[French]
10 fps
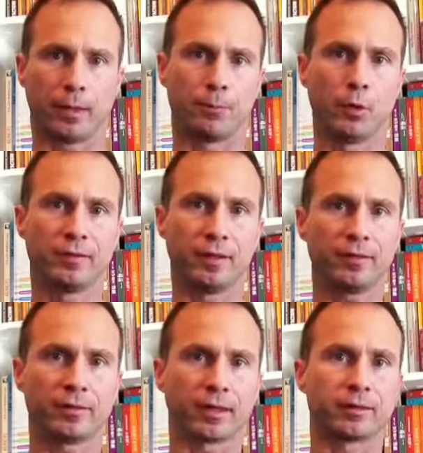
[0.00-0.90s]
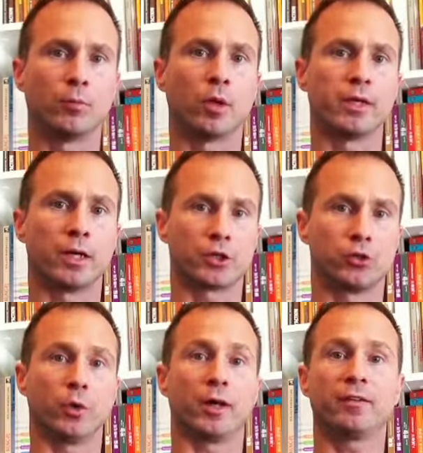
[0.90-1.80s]
La politesse, est un témoignage
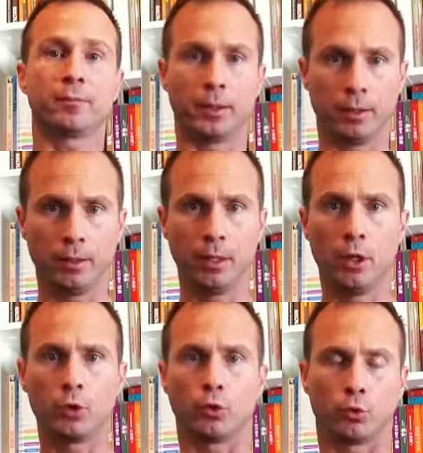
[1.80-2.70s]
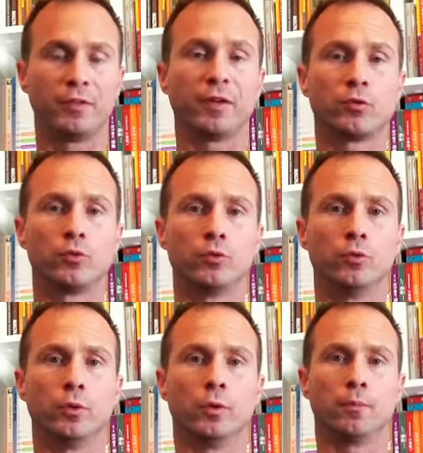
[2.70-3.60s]
de respect que l'on effectue
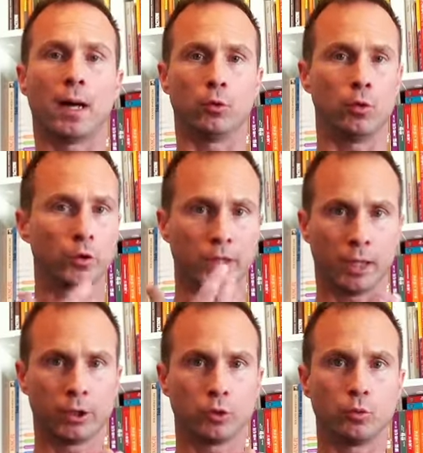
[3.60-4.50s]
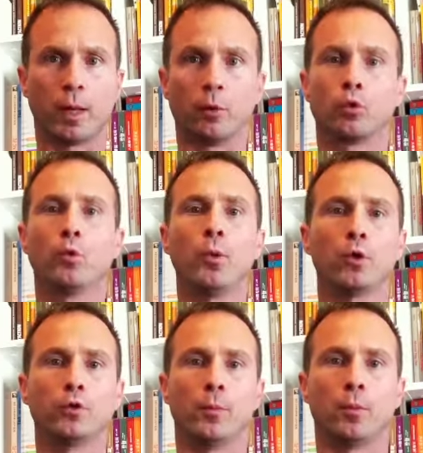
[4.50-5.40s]
par le langage ou par le
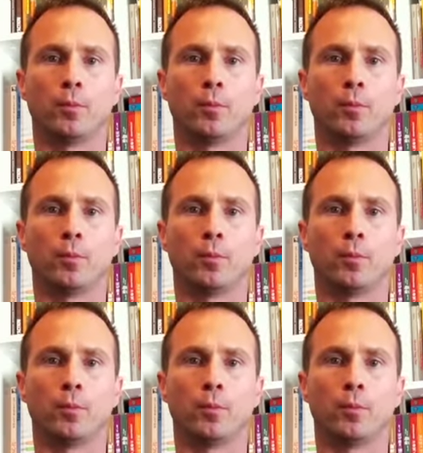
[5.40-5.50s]
comportement.